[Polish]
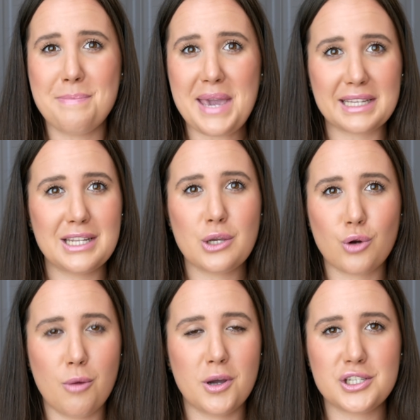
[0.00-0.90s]
piękne
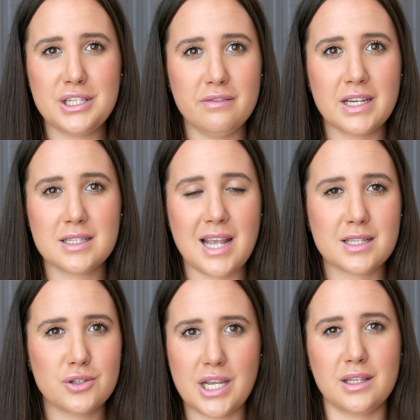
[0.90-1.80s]
nieruchomości, więc ja
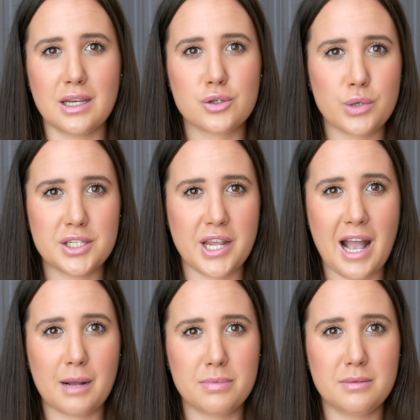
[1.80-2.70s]
codziennie czuję się
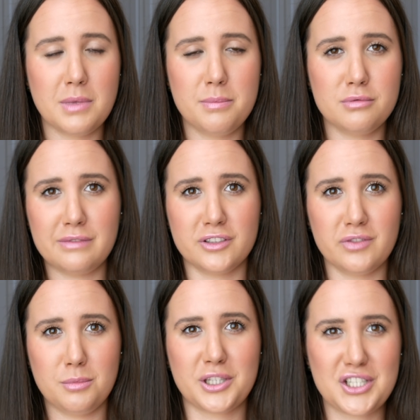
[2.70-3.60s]
jakbym była w
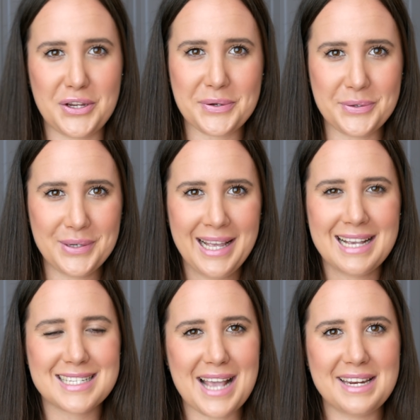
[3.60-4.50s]
nowym odcinku
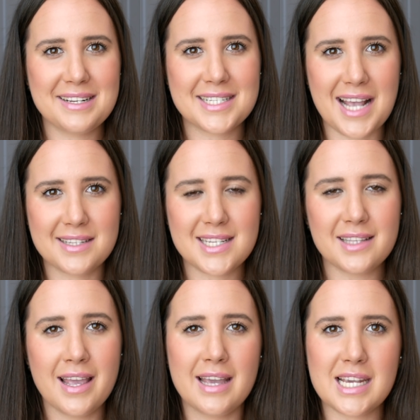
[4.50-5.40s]
Selling Sunset.